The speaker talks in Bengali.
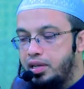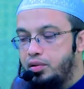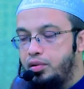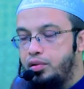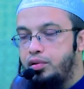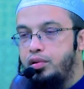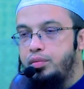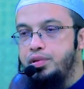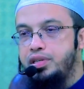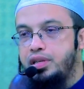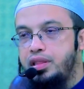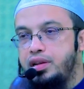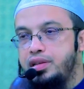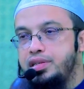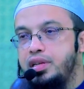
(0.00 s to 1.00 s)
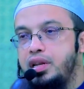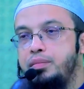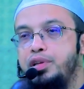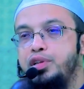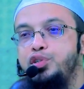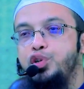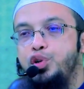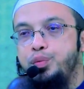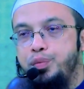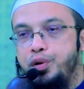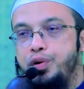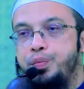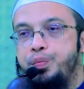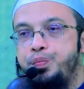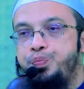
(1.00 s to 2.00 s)
মানে হলো নবী সাল্লাহ সাল্লামের জন্ম
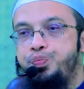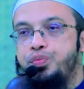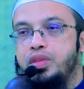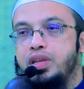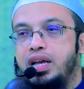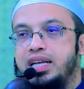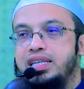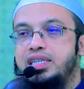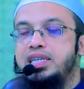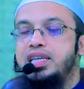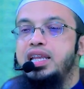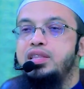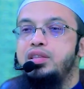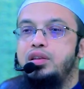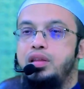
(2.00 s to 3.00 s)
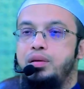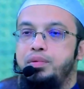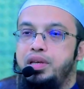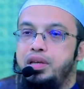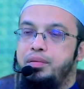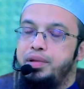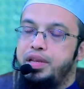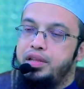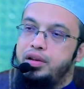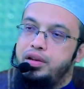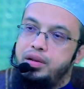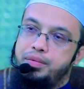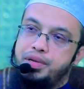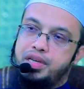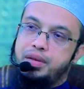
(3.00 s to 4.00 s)
আর সিরাতুল নবী মানে হলো
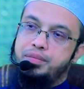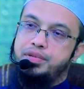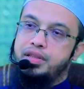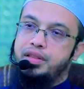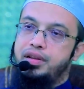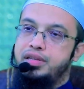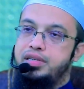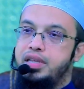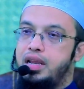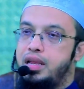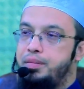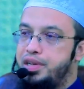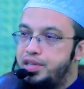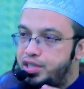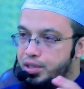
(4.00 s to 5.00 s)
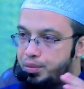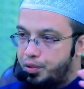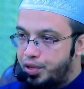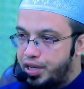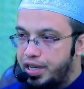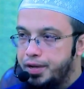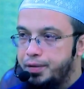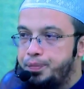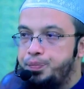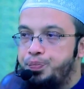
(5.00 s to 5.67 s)
নবী করিম সাল্লাহ সাল্লামের জীবনী